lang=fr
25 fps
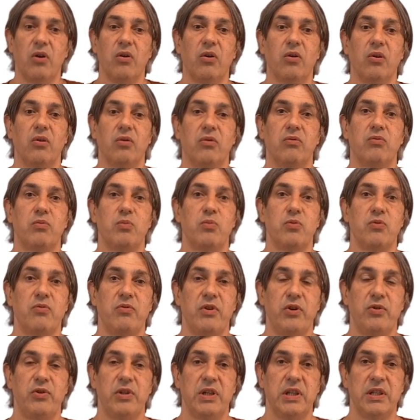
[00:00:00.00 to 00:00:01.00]
Euh, vous
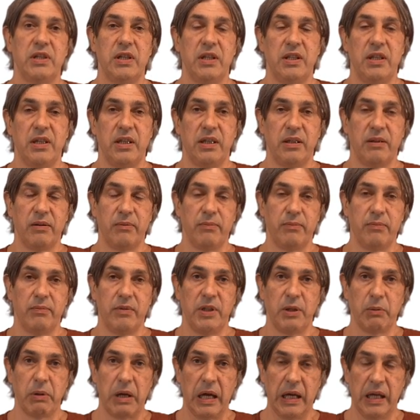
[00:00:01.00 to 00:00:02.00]
pouvez utiliser des
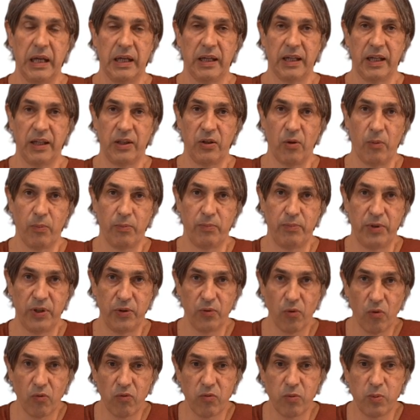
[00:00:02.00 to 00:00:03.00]
librairies écrites en Python.